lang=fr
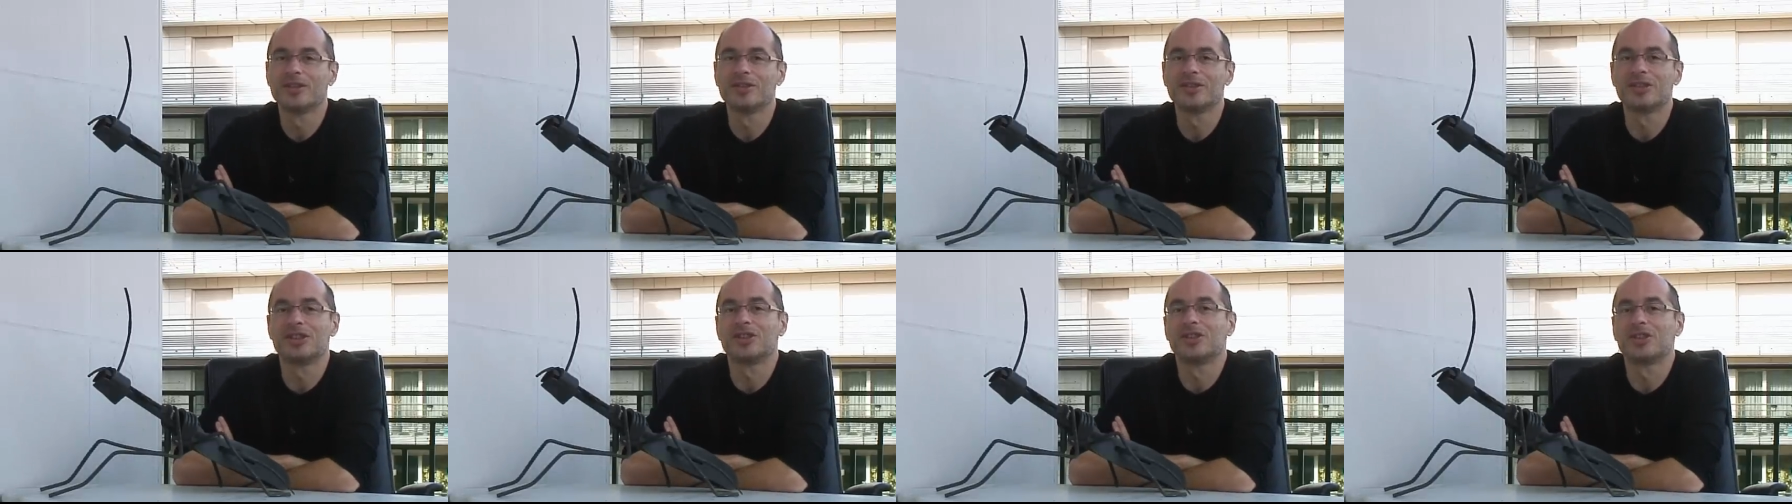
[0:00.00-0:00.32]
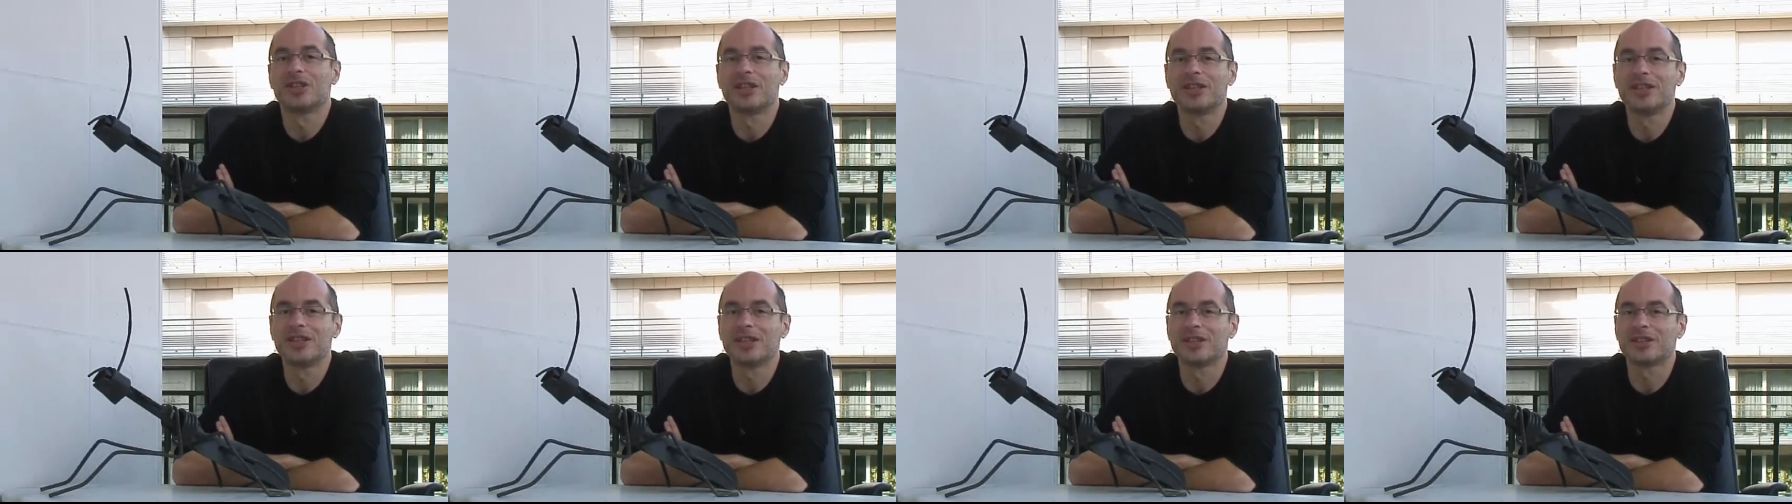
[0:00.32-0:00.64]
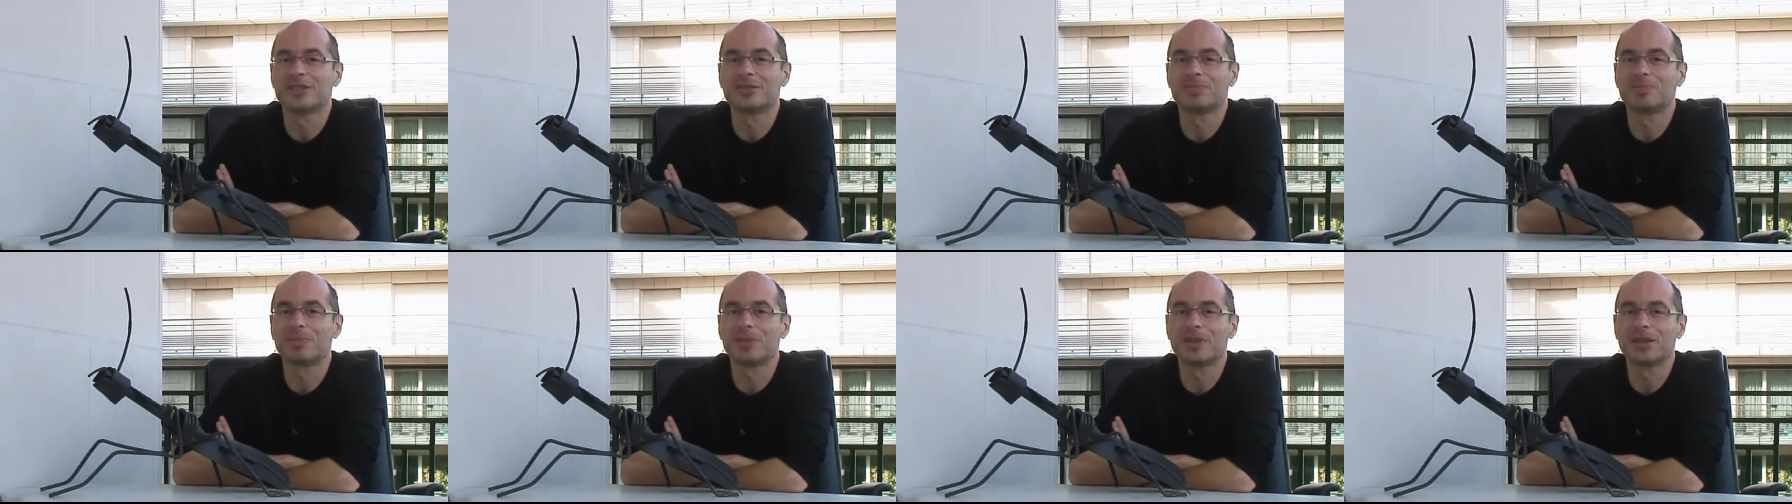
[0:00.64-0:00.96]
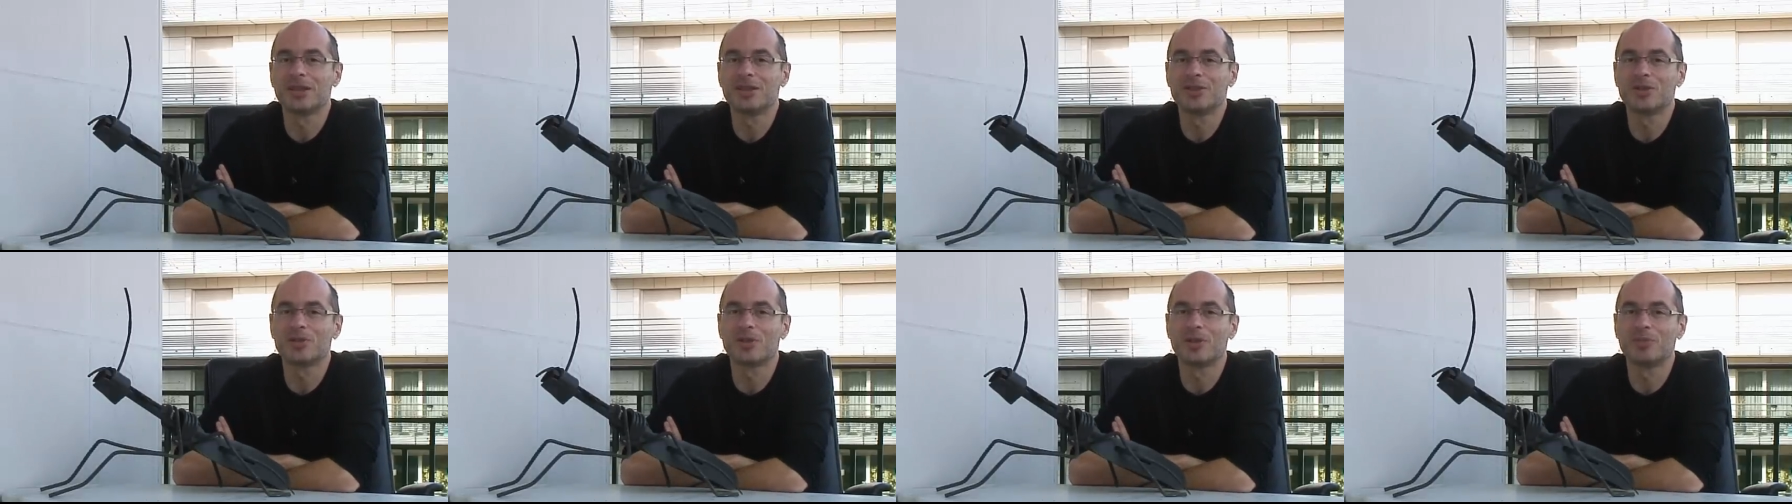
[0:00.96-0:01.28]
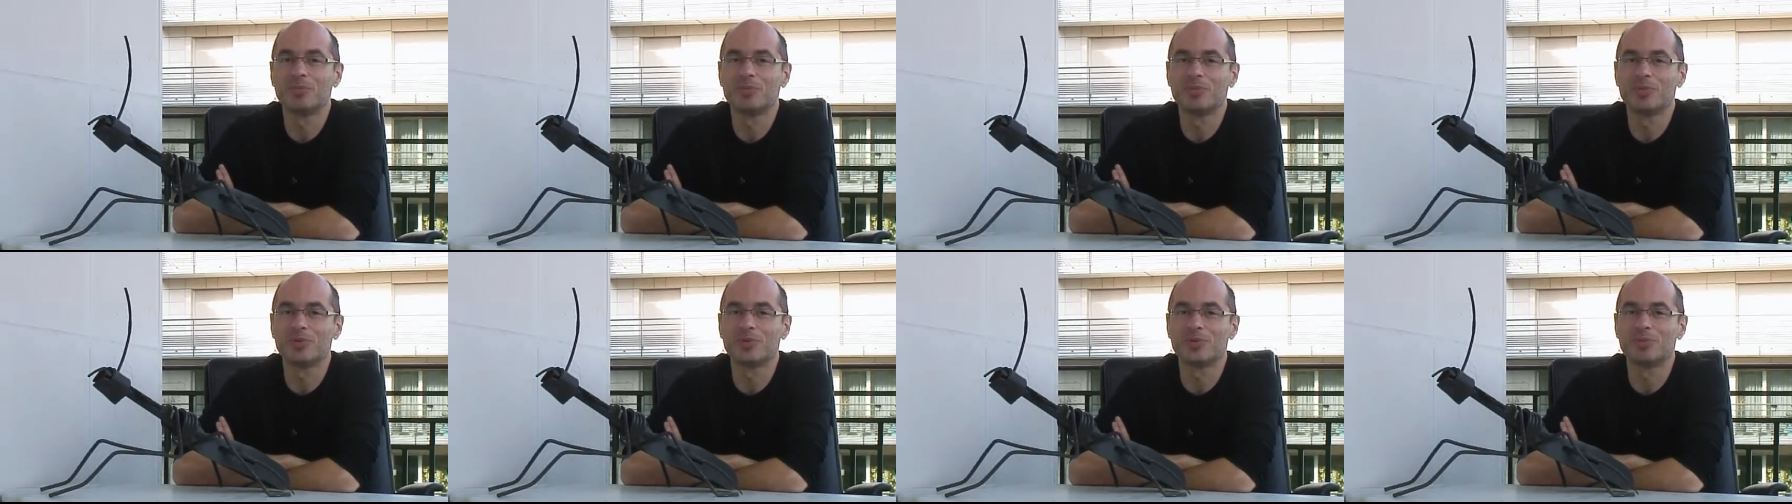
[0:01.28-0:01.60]
si je gagnais à ce prix, je
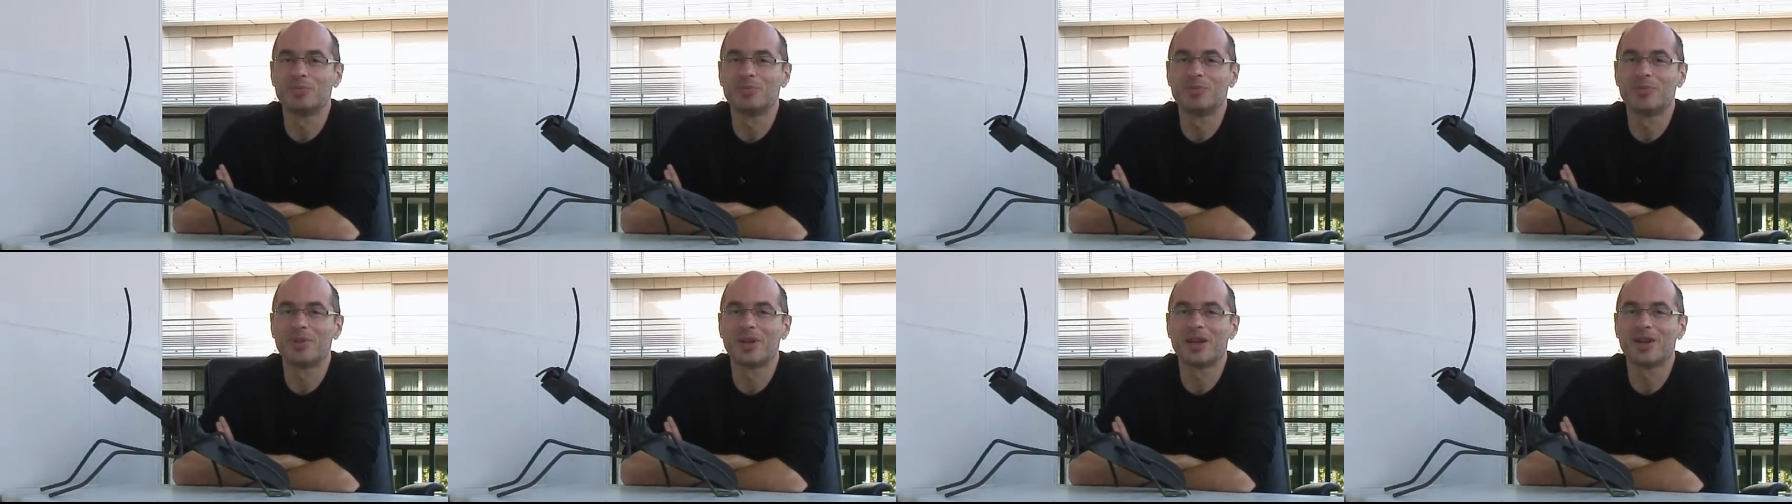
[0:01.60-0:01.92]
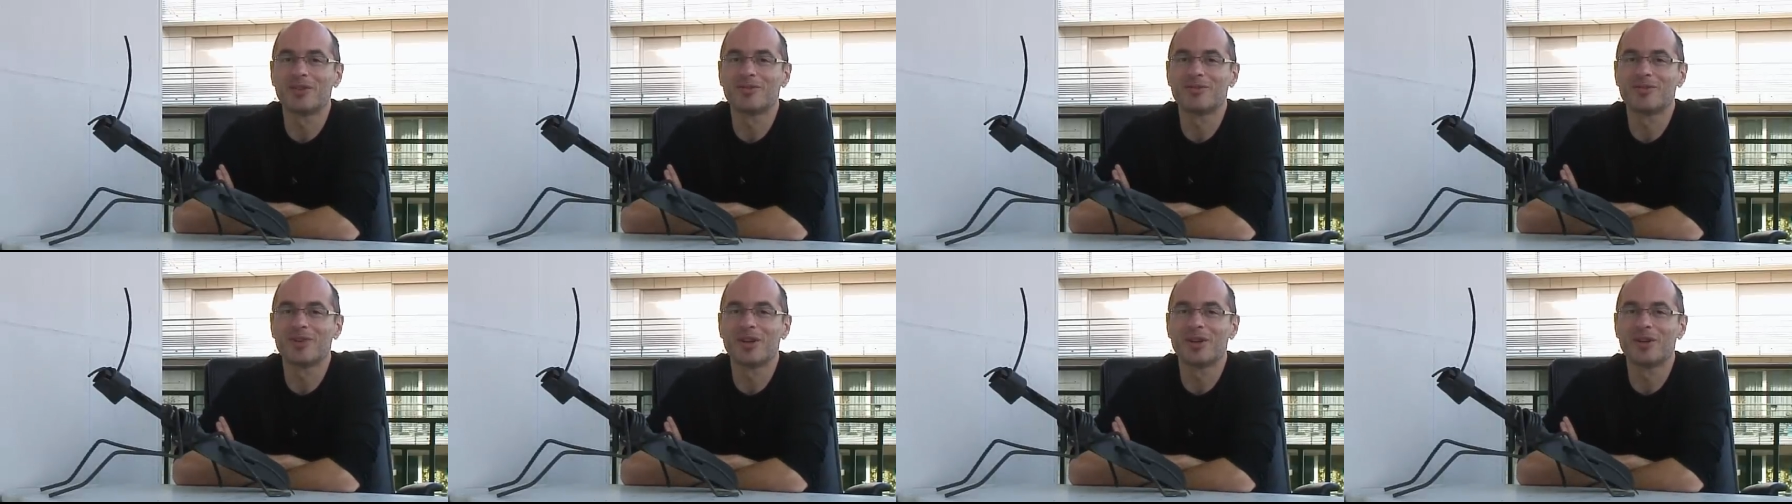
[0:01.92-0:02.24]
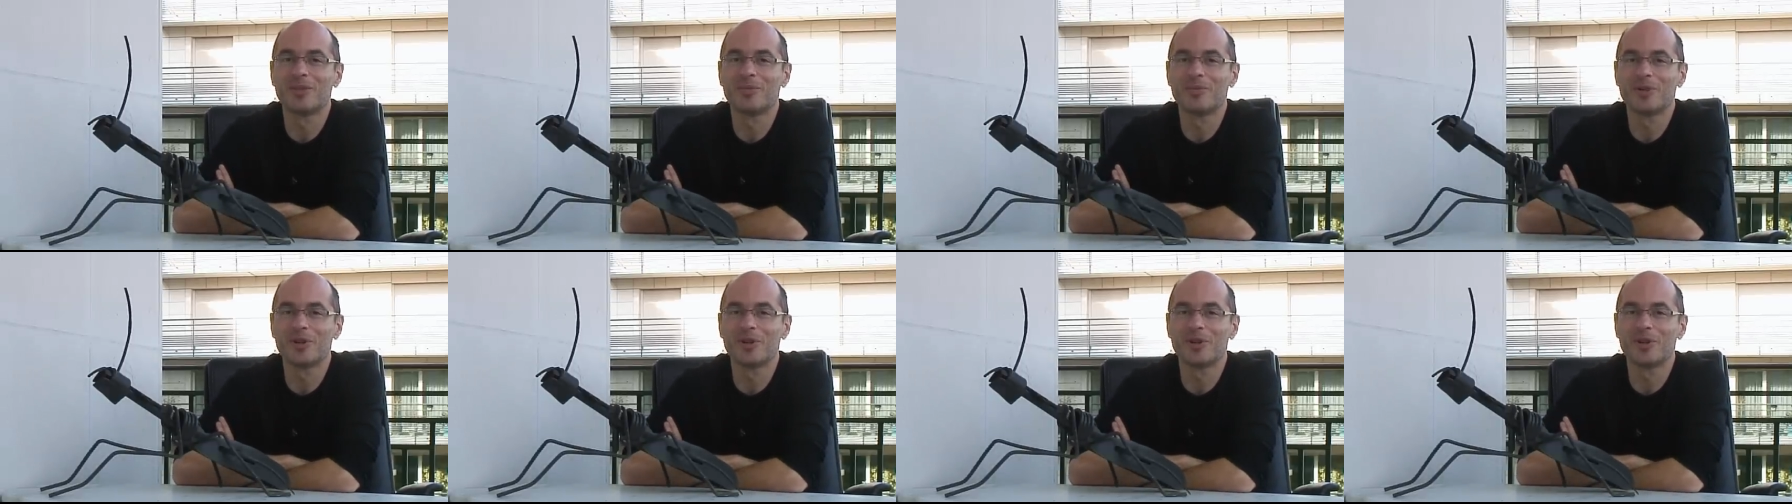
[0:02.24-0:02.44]
pourrais avoir